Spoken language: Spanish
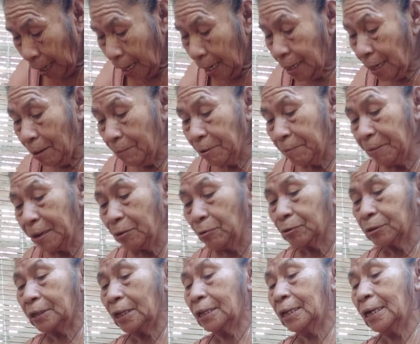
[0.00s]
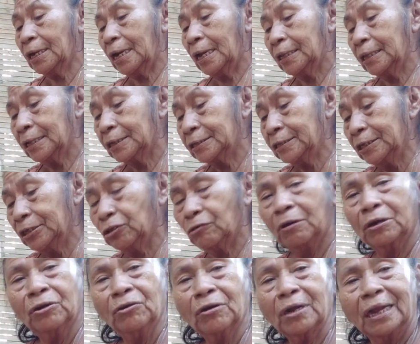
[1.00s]
Y a mí me gusta del grandecito, ¿va?
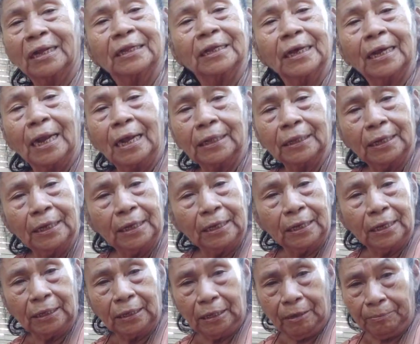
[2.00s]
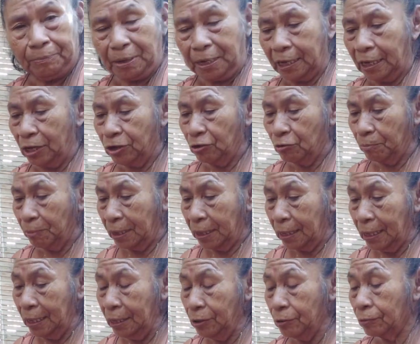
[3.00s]
no grande, grande, ni, ni pequeño,
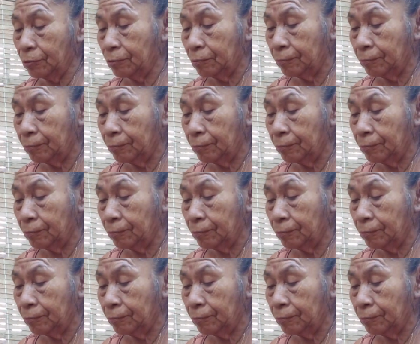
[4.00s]
pequeño.